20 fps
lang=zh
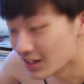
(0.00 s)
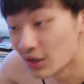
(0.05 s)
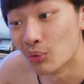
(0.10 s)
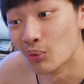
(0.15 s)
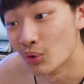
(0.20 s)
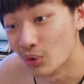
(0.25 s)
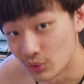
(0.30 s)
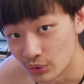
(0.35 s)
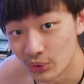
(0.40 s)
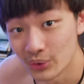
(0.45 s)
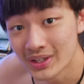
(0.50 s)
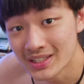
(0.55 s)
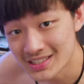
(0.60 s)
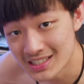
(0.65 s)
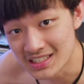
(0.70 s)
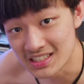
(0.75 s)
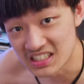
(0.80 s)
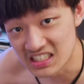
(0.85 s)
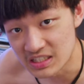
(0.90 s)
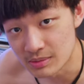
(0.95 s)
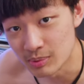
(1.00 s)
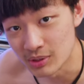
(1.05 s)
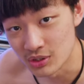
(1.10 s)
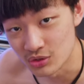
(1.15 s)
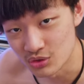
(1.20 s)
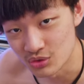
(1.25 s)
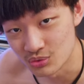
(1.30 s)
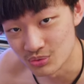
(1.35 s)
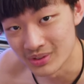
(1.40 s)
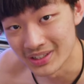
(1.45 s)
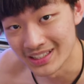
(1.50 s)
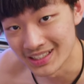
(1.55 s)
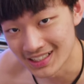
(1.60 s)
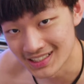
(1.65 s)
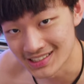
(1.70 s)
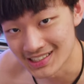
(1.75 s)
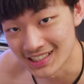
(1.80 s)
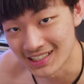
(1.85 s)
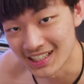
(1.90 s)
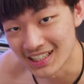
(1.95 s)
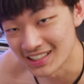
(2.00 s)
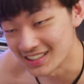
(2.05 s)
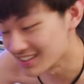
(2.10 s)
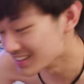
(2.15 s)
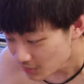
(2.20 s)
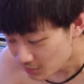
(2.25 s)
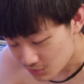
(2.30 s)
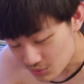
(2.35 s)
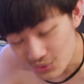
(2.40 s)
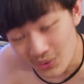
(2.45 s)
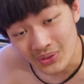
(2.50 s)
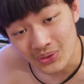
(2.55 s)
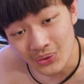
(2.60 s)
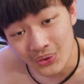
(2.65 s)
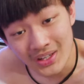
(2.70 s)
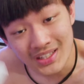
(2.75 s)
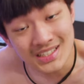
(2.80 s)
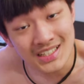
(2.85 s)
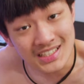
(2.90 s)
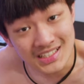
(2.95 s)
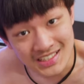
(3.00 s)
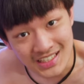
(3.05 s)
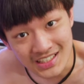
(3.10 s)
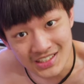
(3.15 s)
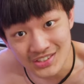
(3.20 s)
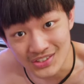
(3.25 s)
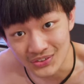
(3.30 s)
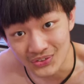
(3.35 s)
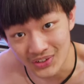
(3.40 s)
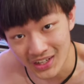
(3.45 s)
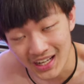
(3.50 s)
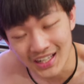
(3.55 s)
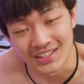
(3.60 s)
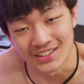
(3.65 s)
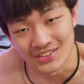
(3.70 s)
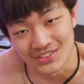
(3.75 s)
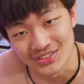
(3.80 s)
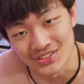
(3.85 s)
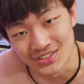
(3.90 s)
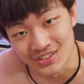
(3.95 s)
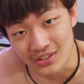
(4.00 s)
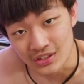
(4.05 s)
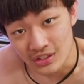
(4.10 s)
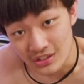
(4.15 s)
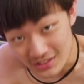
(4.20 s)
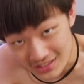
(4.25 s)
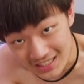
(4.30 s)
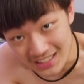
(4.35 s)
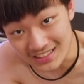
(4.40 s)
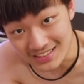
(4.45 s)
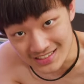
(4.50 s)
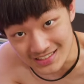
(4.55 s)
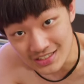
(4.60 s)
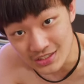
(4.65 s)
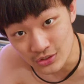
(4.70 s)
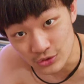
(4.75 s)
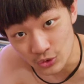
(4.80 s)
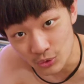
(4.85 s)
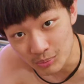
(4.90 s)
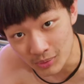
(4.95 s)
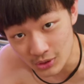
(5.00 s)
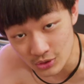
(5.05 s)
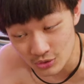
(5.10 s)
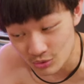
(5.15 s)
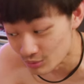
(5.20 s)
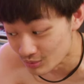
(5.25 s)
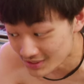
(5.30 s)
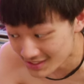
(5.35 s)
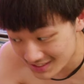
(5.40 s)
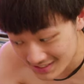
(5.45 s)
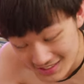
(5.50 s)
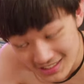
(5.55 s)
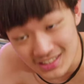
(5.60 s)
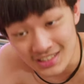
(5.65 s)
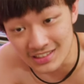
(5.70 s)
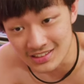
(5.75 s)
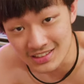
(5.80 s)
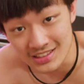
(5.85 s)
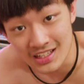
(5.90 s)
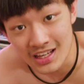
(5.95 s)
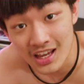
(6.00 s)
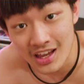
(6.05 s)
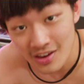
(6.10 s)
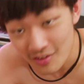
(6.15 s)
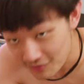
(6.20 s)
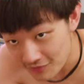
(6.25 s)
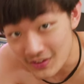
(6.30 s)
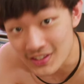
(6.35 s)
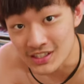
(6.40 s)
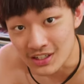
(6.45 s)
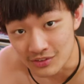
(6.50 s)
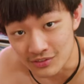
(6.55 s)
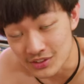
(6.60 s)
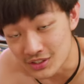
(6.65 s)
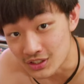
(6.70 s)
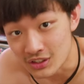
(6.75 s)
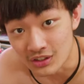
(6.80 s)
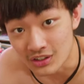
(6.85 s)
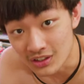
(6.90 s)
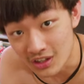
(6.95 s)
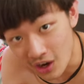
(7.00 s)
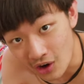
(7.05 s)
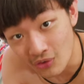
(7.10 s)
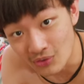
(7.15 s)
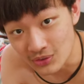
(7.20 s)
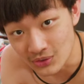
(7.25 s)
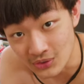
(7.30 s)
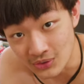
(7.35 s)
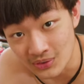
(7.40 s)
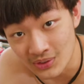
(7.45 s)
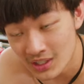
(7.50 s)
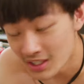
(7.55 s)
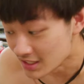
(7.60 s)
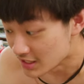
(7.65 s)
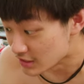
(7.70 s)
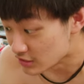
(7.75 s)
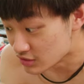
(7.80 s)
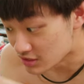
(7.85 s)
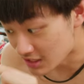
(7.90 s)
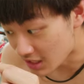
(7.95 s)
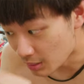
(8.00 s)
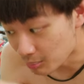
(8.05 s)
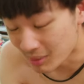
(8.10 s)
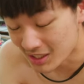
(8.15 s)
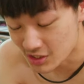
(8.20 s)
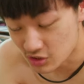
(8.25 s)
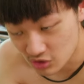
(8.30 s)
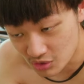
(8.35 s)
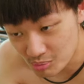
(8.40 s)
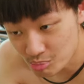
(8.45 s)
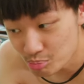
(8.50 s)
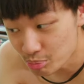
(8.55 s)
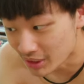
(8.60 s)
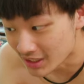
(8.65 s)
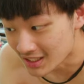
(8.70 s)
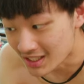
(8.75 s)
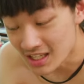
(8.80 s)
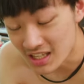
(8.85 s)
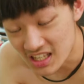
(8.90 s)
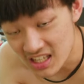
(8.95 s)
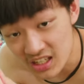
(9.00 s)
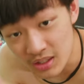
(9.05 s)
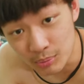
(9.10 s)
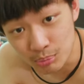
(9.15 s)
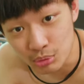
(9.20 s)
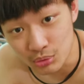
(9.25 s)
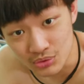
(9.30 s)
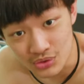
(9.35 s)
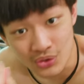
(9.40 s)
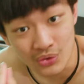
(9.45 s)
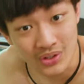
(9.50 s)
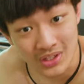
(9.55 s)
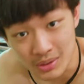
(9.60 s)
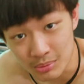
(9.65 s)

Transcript: 那我推荐几本书给大家看。那我最推荐新手看的就是相机说明书，这真的是非常非常好用。你只要把整本一个步骤一